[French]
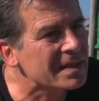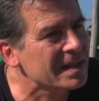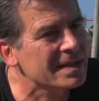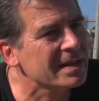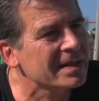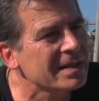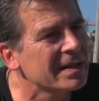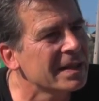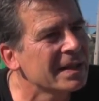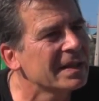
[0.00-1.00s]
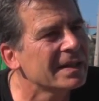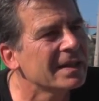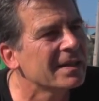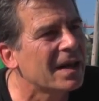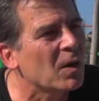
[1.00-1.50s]
Ça serait
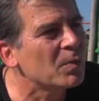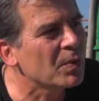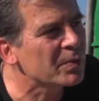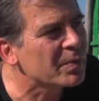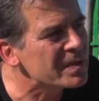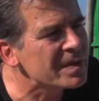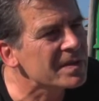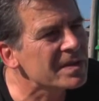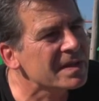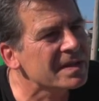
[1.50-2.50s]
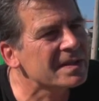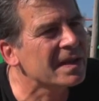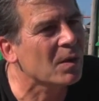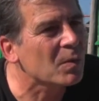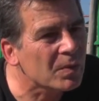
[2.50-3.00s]
euh, à rebours du bon sens,
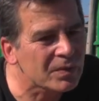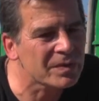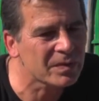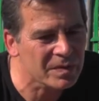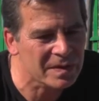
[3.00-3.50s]
à rebours de,